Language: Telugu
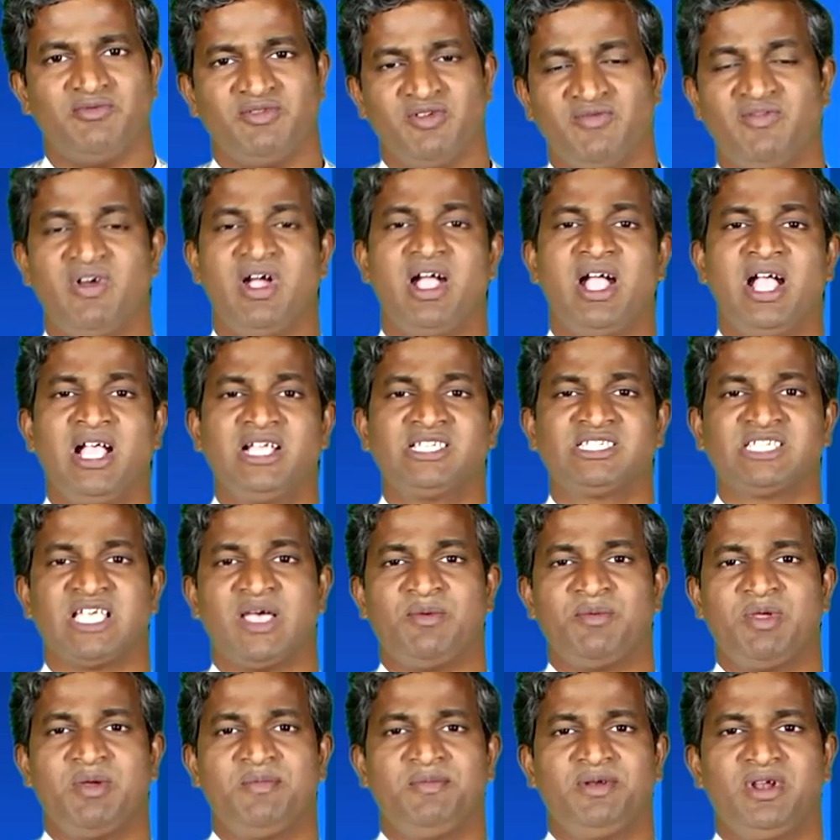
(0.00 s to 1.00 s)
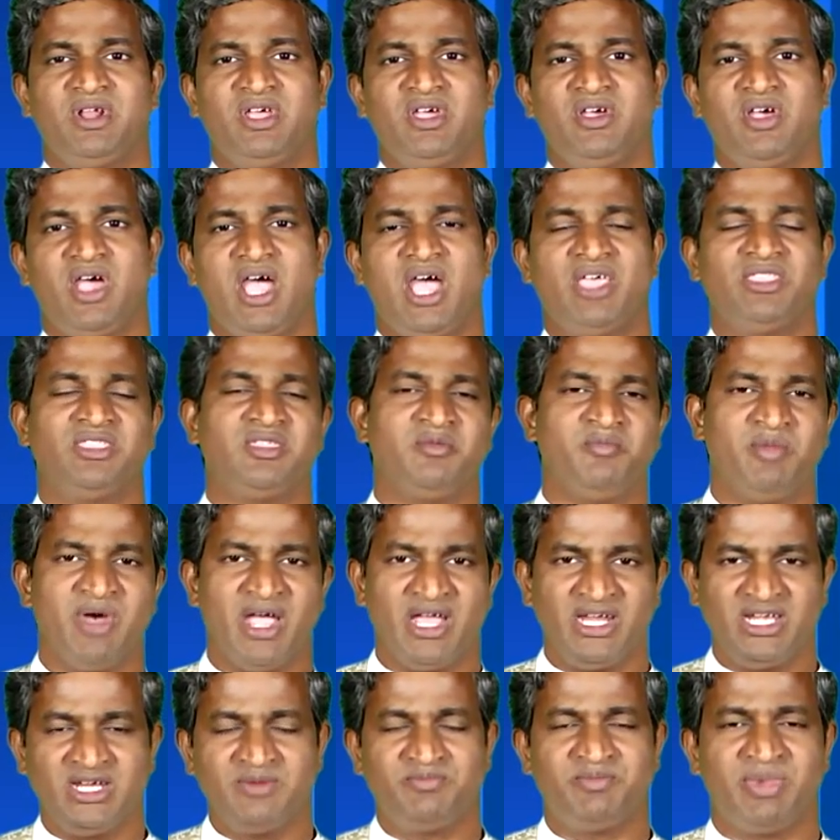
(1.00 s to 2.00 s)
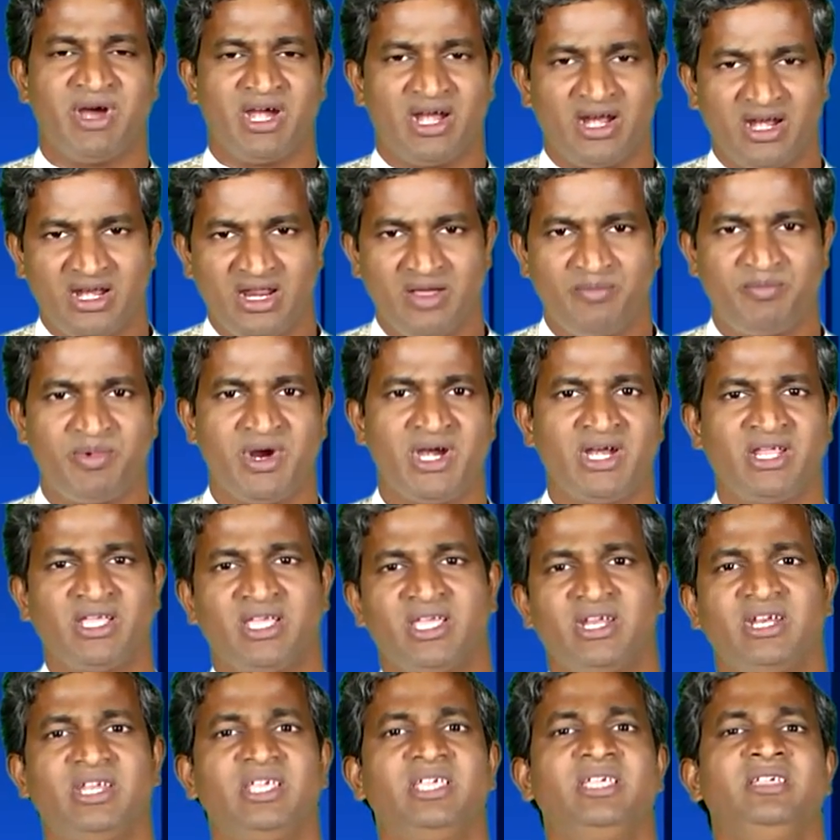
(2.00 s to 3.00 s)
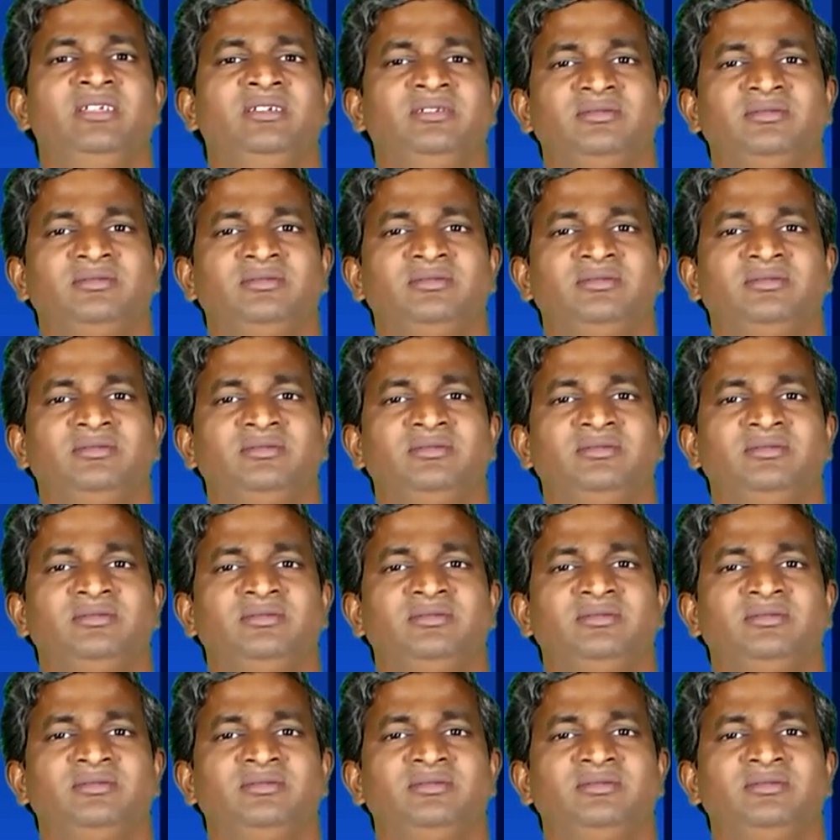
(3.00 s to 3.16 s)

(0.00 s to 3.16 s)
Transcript: వివాహ సమయంలో అది బయట పడనప్పటికీ